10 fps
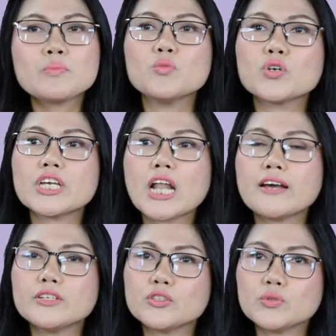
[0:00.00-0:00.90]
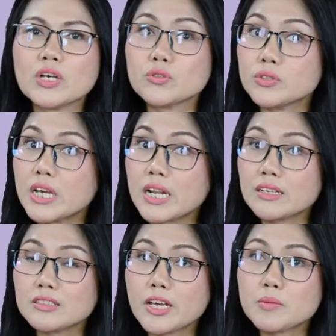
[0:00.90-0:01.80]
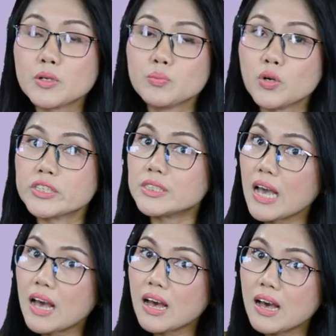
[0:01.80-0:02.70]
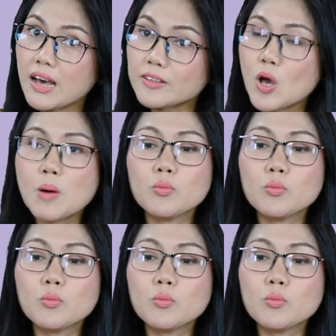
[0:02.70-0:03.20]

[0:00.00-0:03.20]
mungkin ada juga saudara kita yang berbuat jahat,